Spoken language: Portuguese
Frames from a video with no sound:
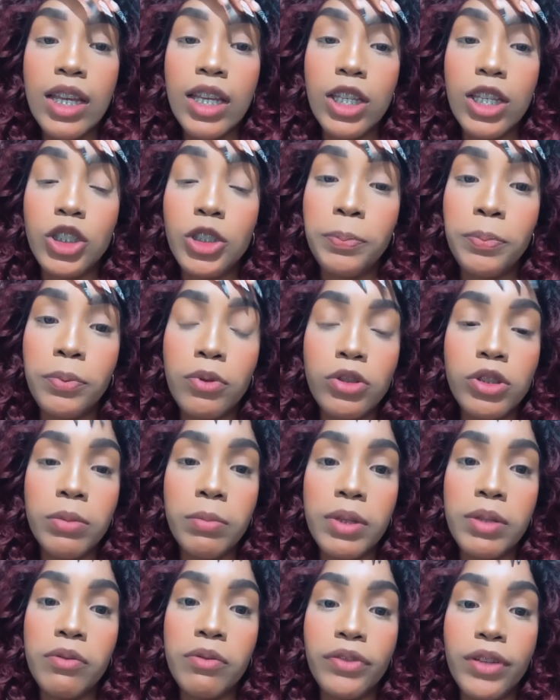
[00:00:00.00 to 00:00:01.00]
E, tipo, hoje
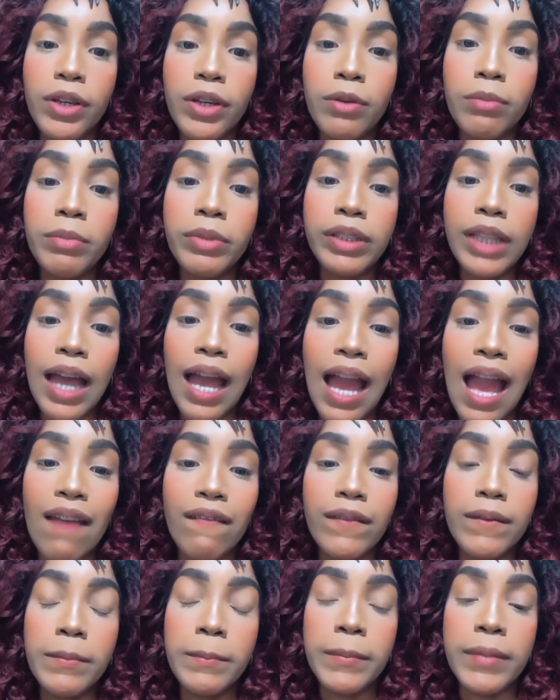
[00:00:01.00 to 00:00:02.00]
mesmo eu fiquei com muita
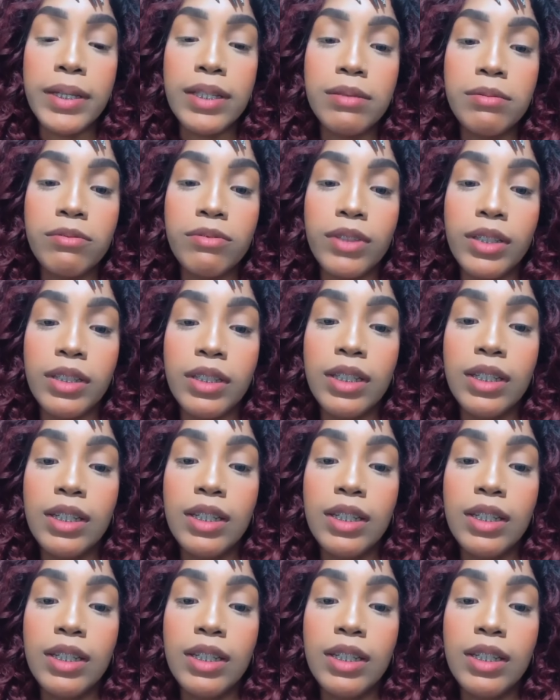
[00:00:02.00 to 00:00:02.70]
raiva mesmo, velho.